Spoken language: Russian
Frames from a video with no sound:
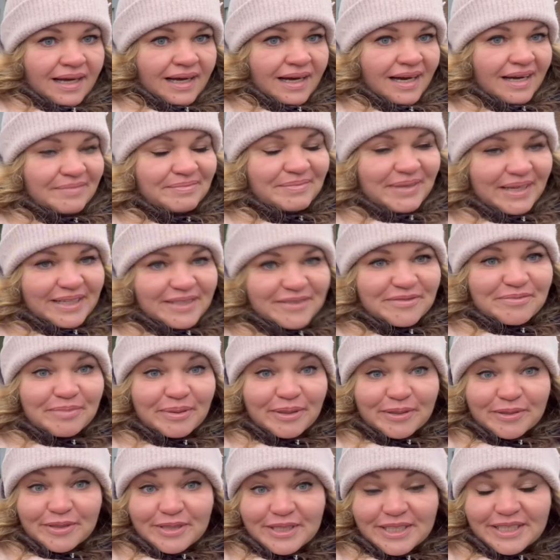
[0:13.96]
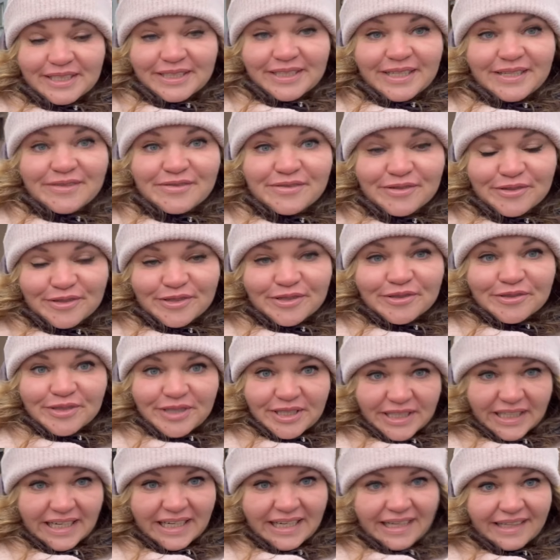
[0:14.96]
Опять получилось все
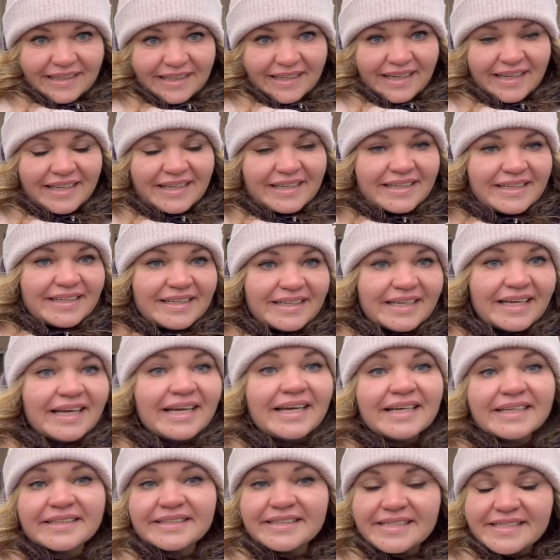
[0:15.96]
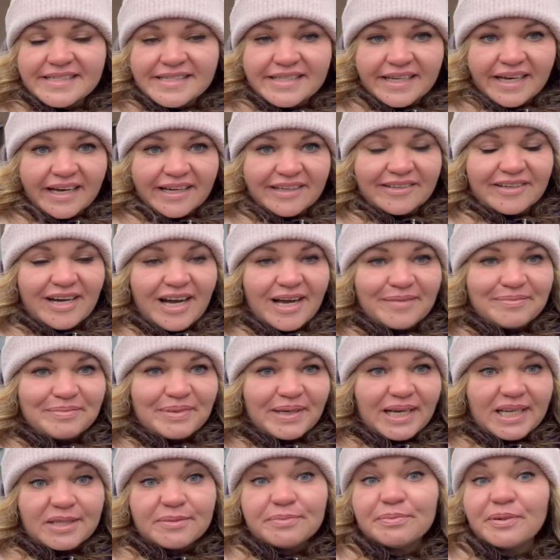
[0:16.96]
случайно, и не знаю,
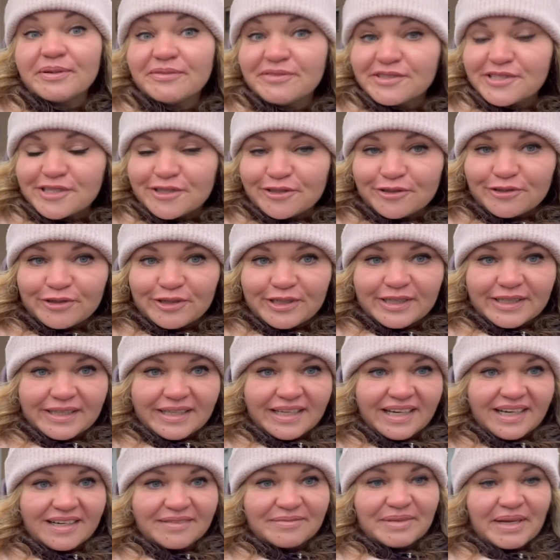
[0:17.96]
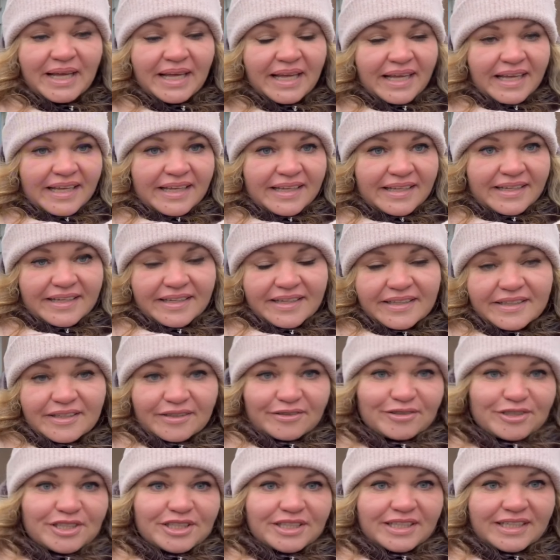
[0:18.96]
опять повезло ли нам, или
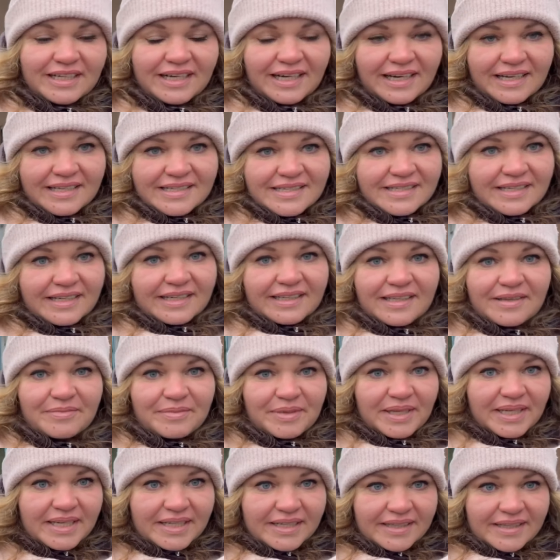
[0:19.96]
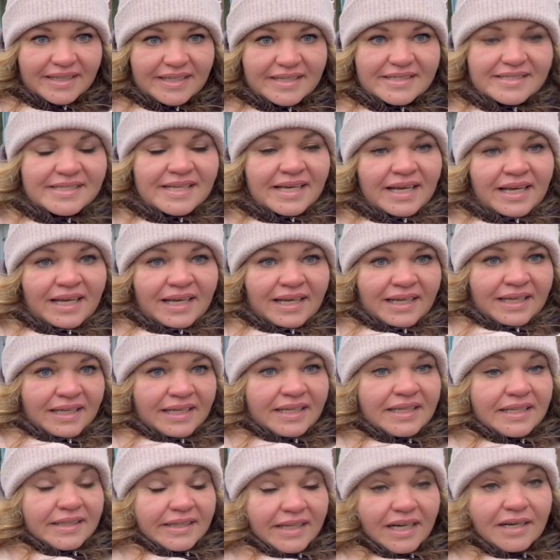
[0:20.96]
это уже такая закономерность,
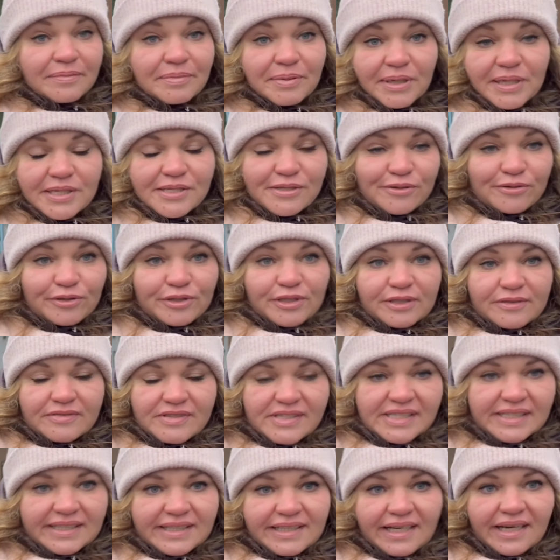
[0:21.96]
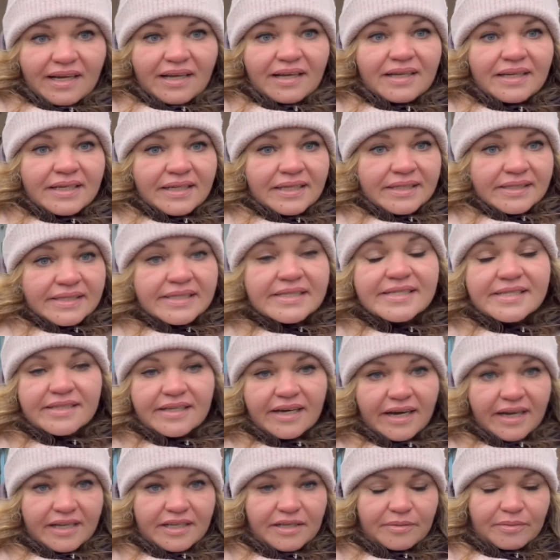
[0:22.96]
или так происходит всегда, не
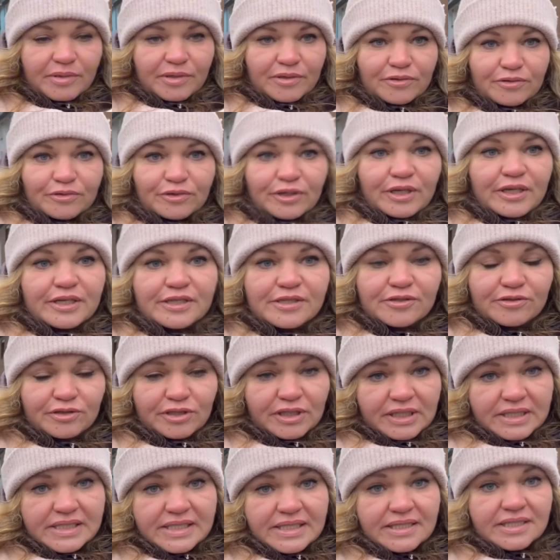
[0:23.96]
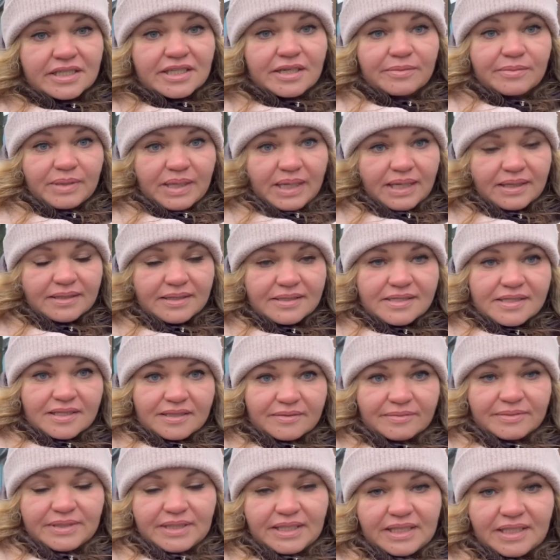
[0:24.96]
знаю, не могу судить, слишком мало на
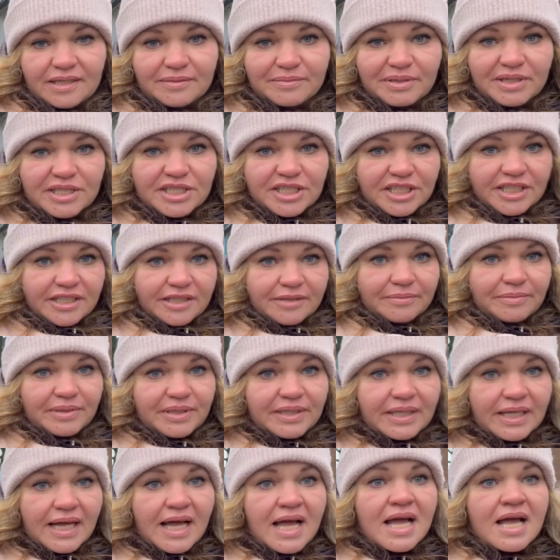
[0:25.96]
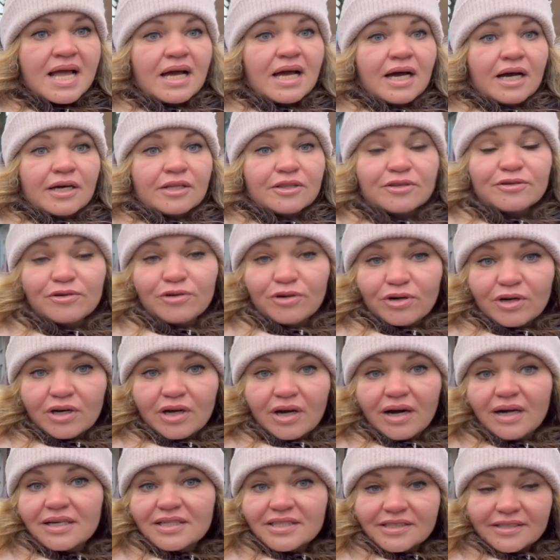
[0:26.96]
самом деле обращений было, но
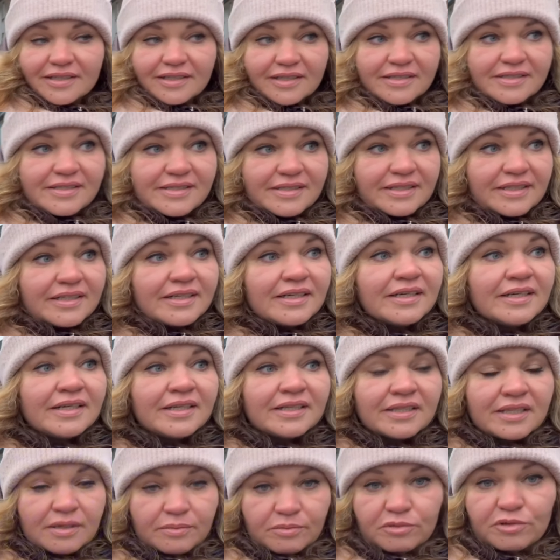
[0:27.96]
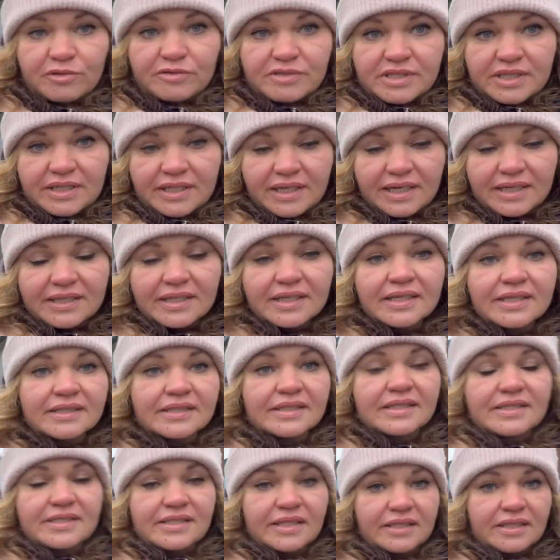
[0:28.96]
каждая из них, на мой взгляд,
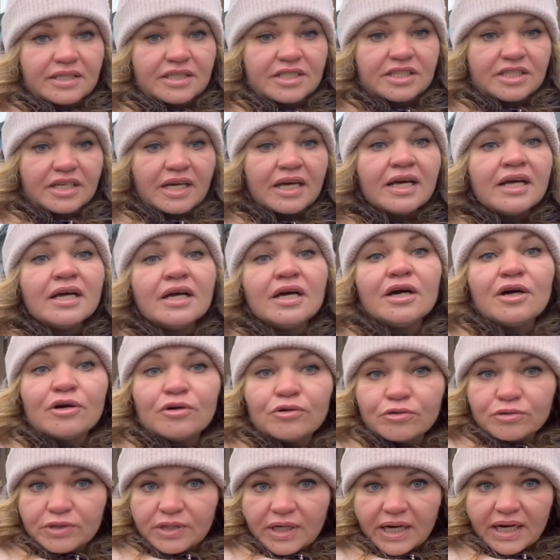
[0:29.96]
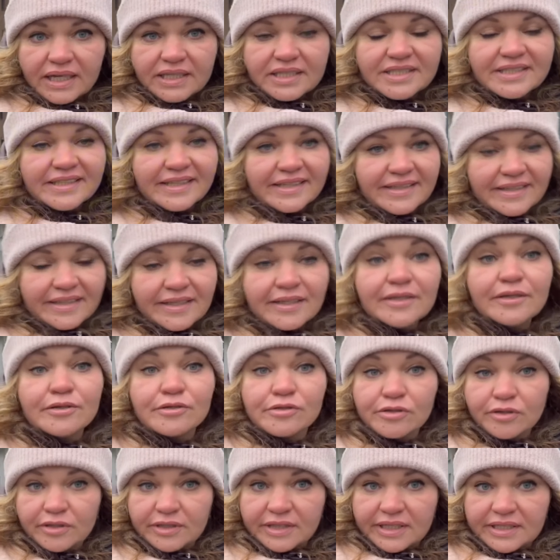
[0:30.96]
достаточно удачно и
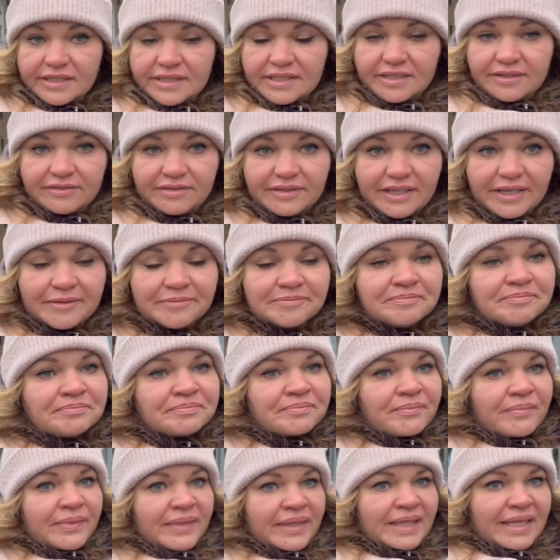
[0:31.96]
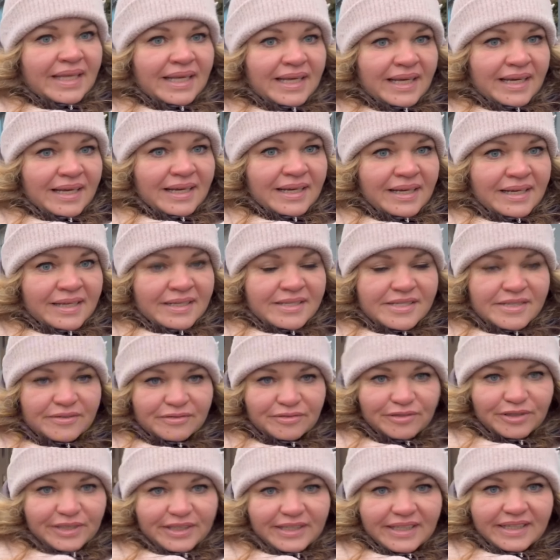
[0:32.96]
результативно.
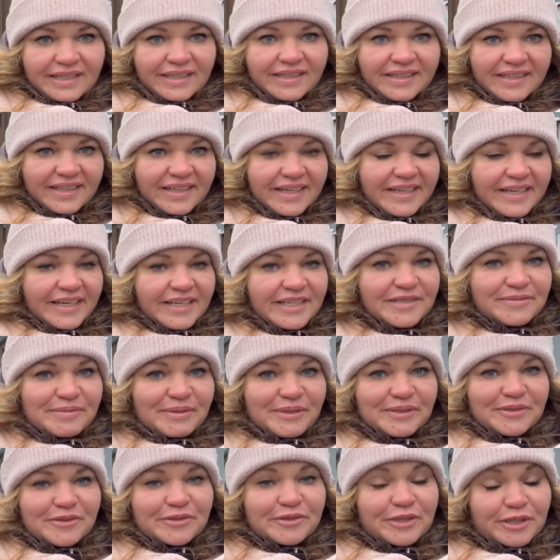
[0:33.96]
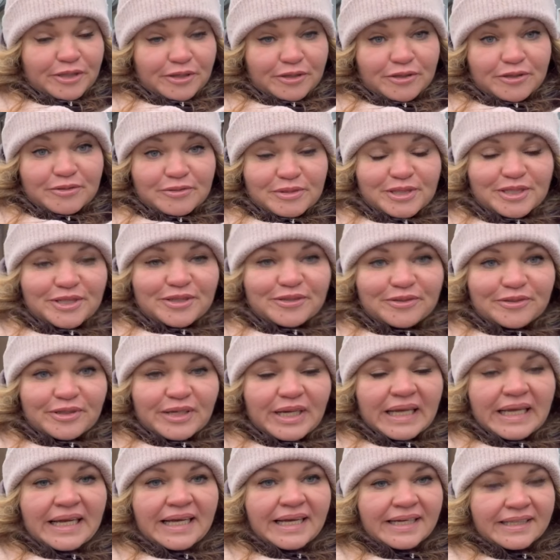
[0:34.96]
Сегодня речь пойдет о том, что
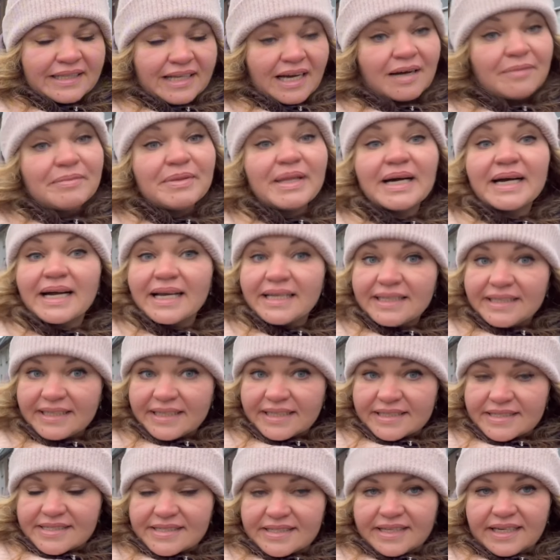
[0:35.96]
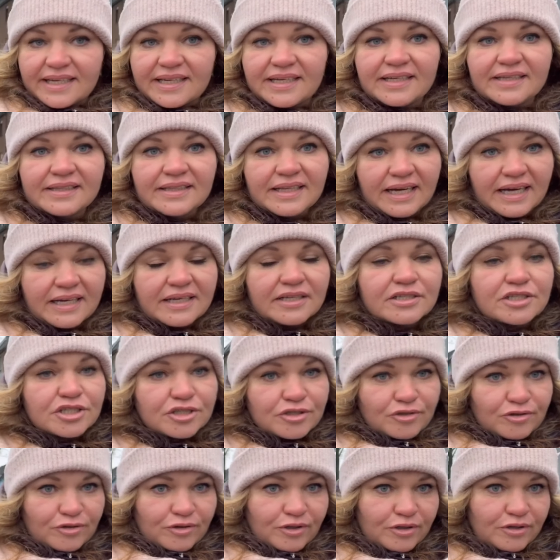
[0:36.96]
нам наконец-то дали
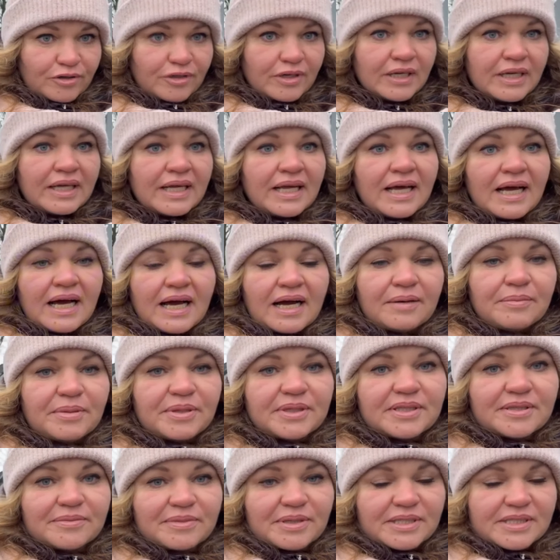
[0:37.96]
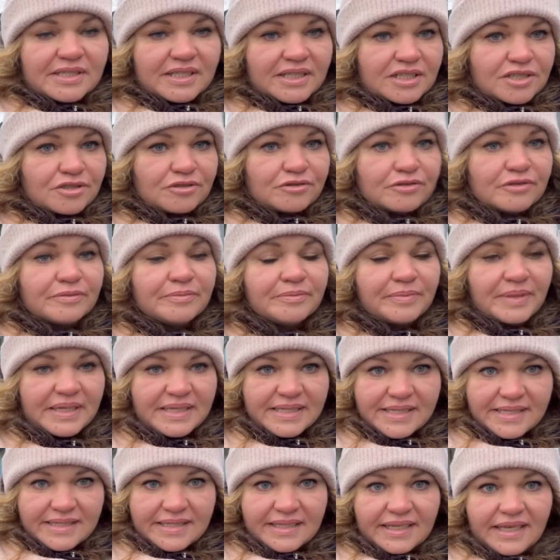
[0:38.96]
школу, об этом расскажу
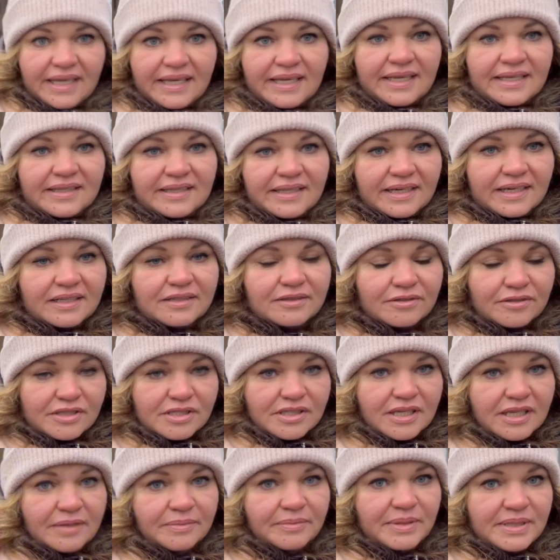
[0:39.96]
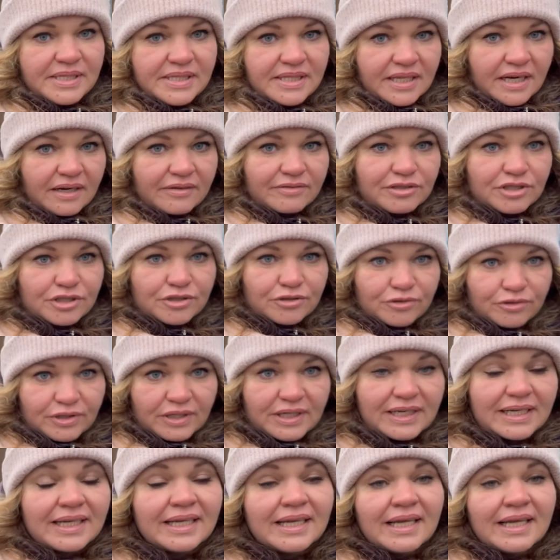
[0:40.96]
позднее, да, то есть места в школе.